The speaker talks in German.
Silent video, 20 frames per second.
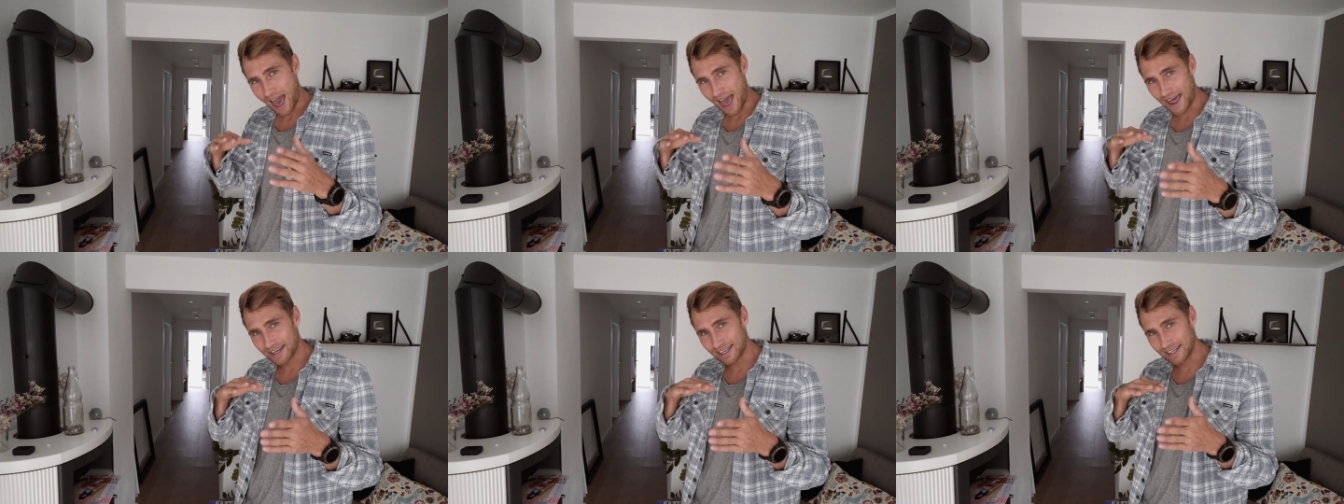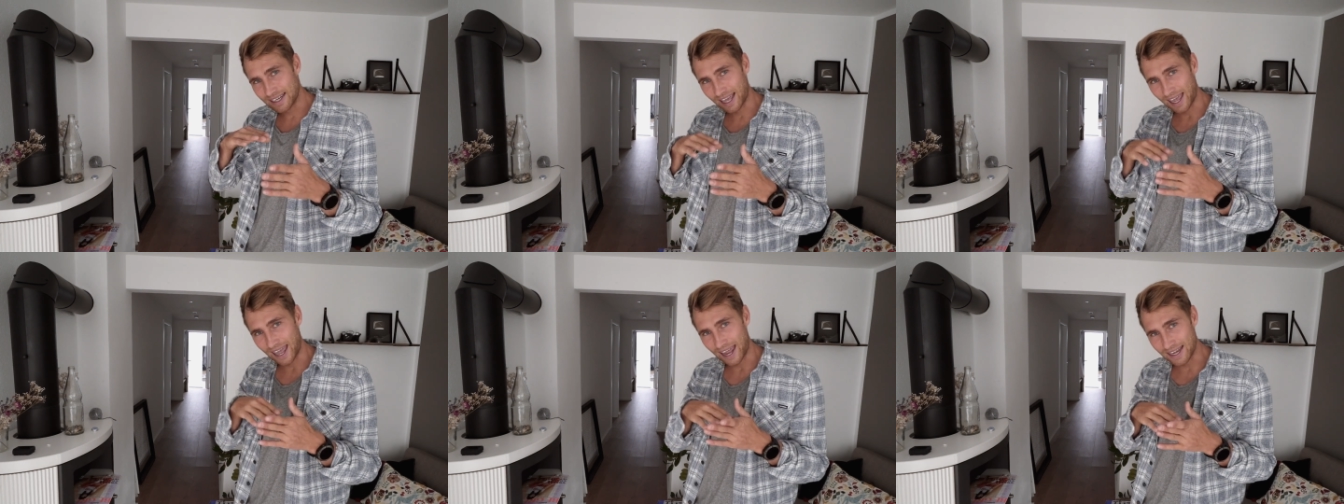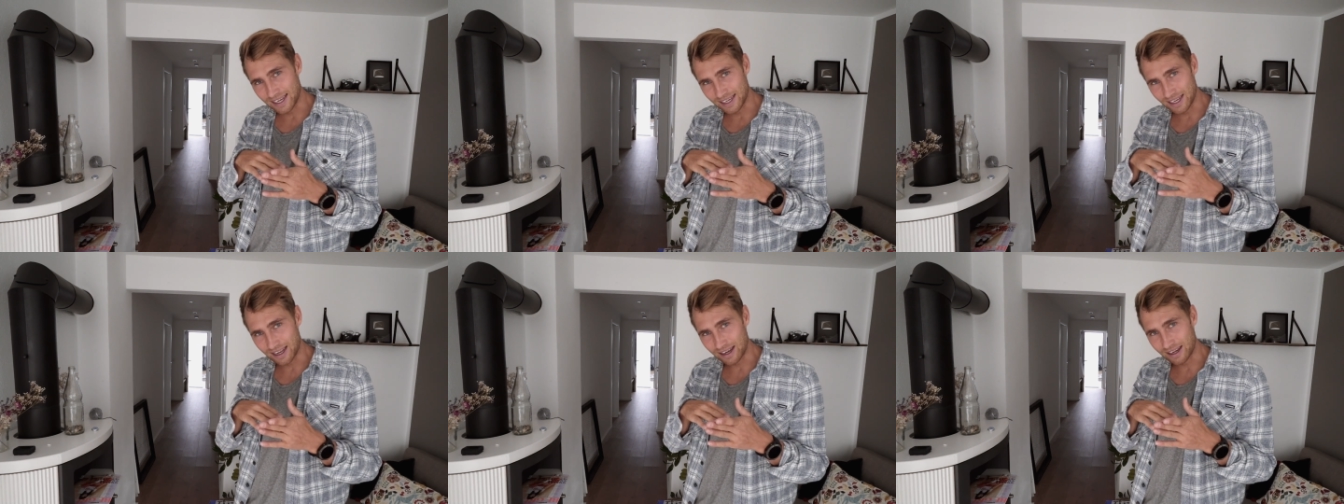an den
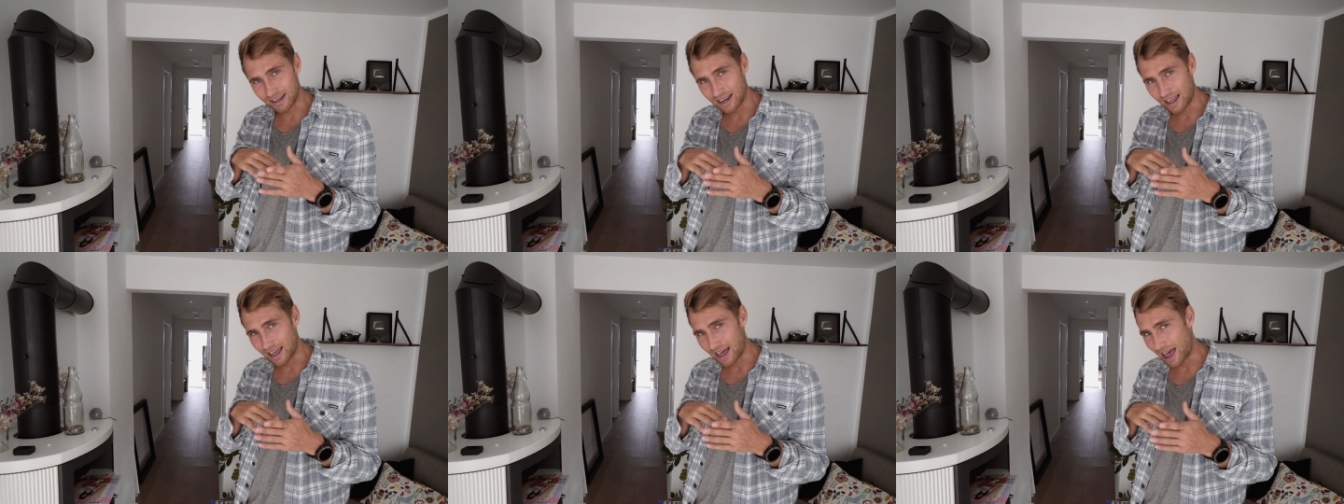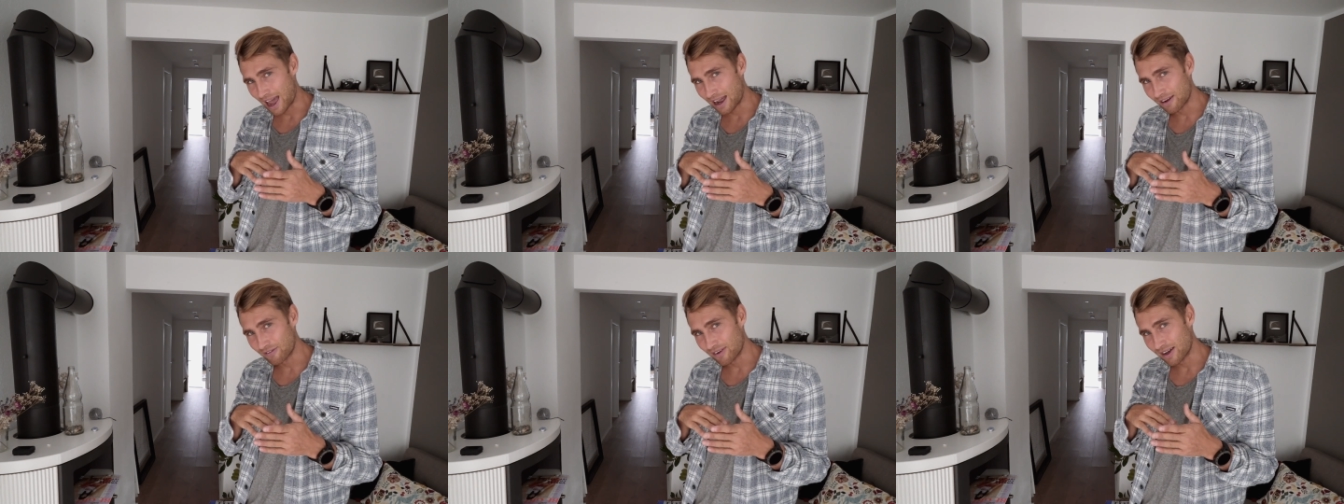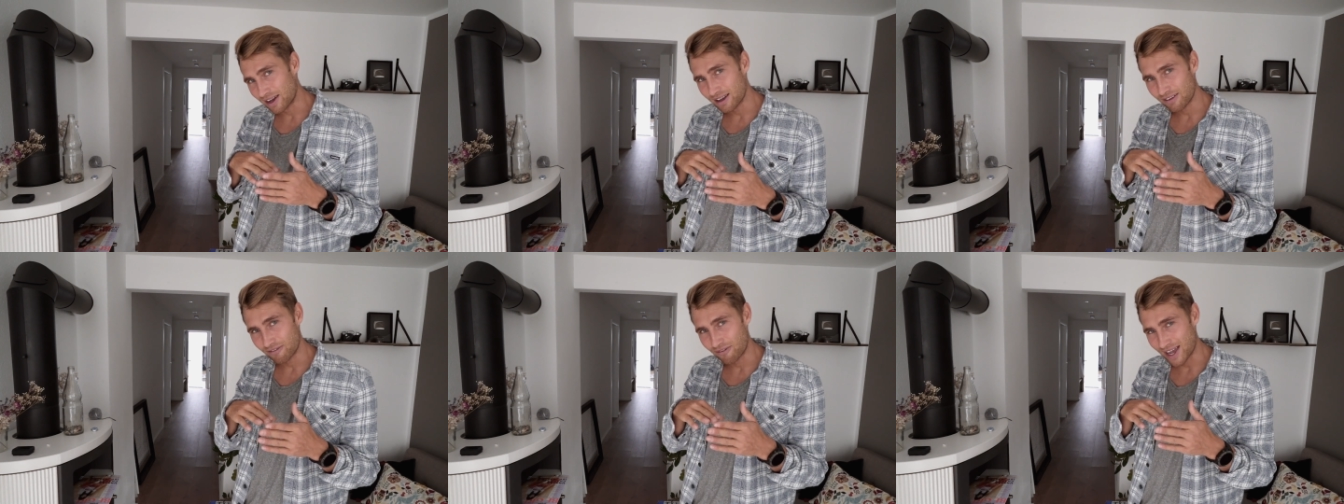Rändern
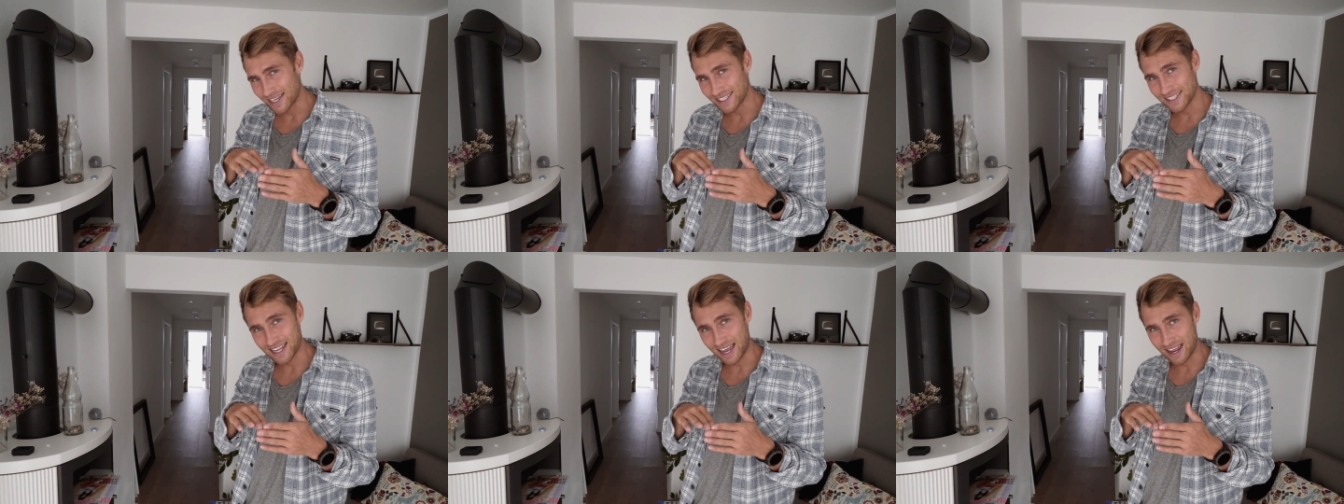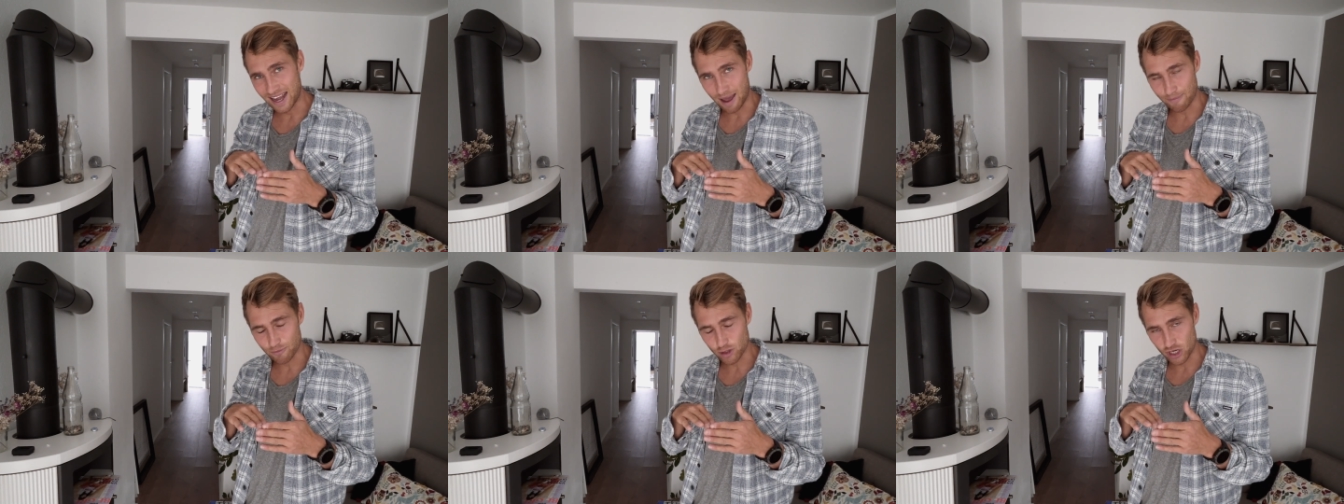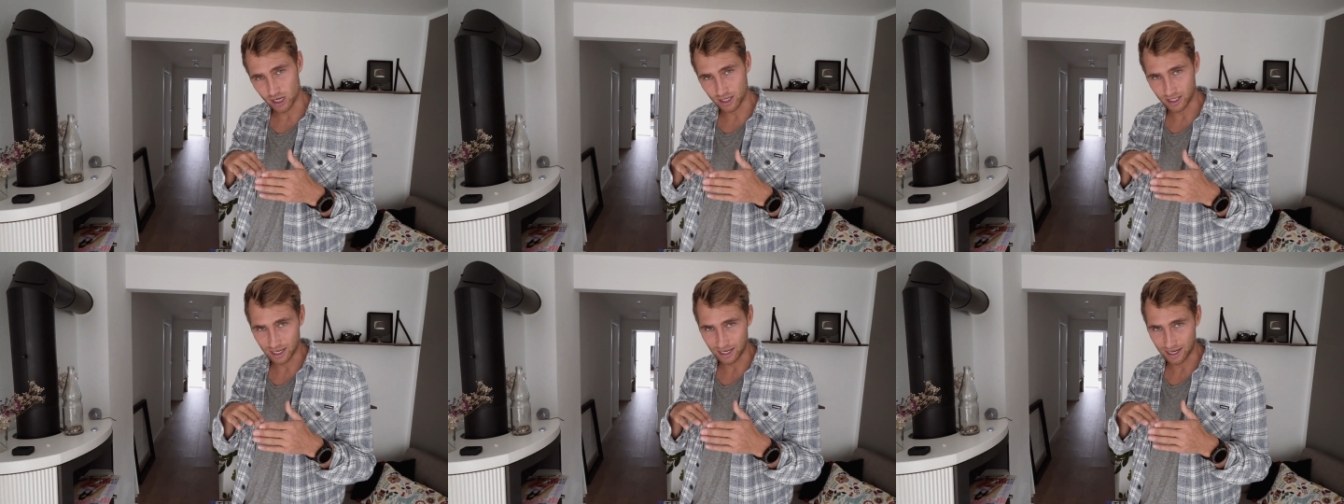einfach fast keinen
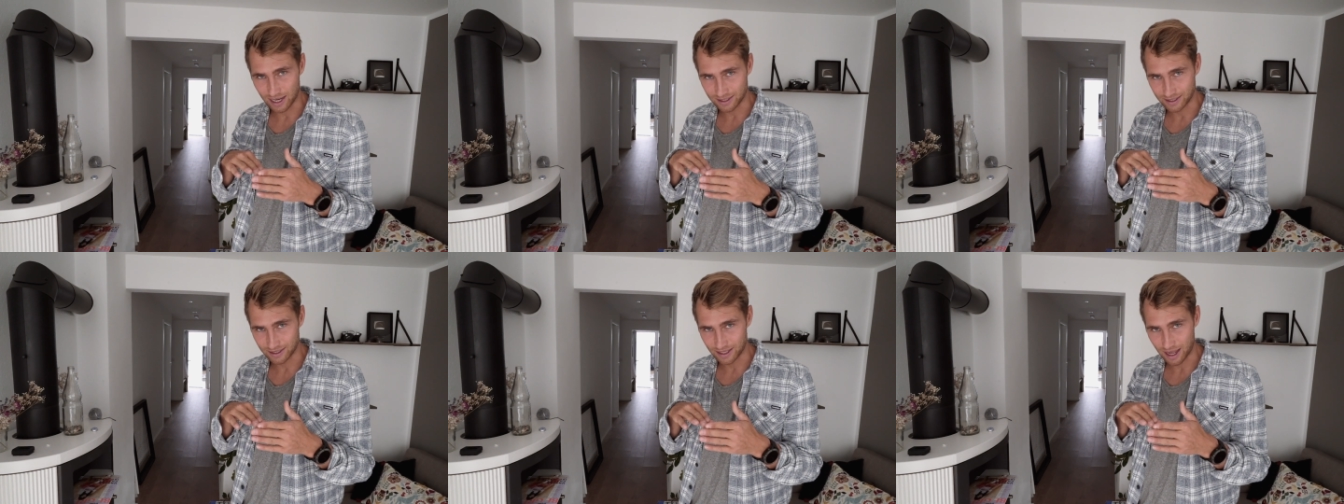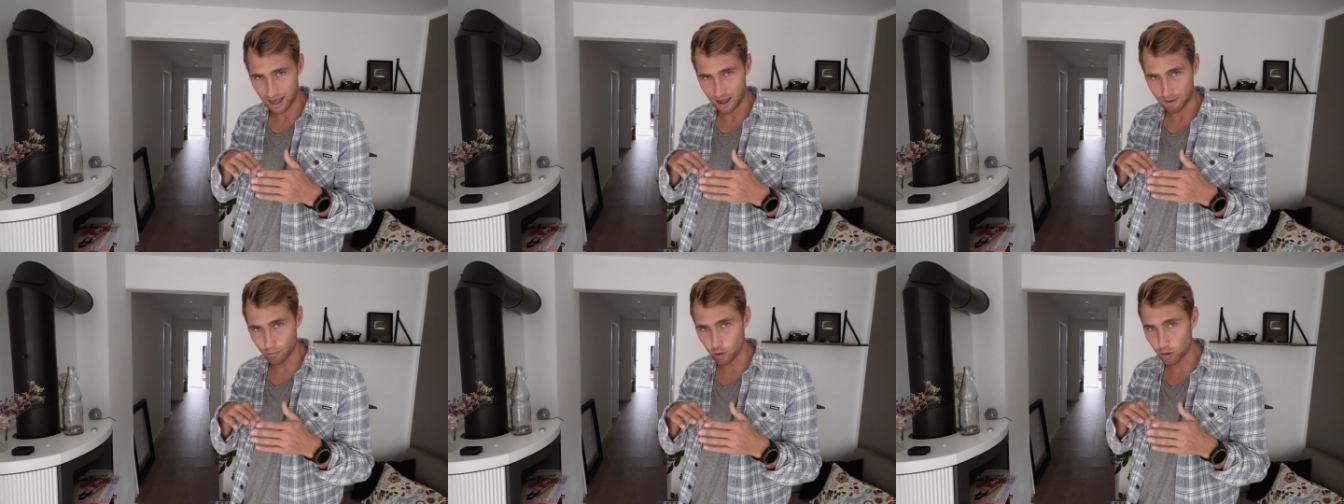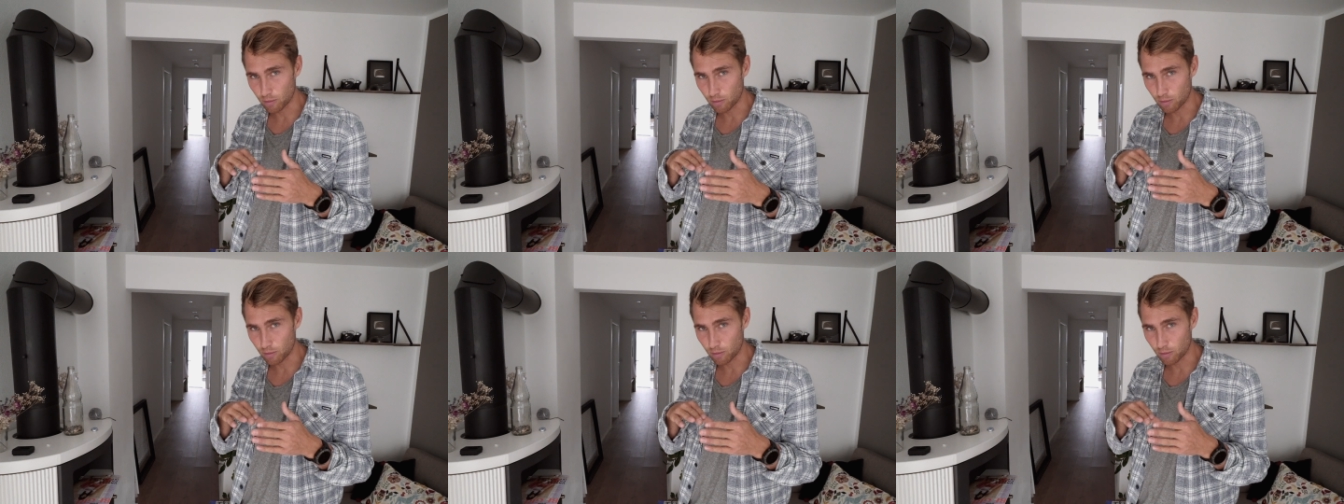Abstand gelassen haben.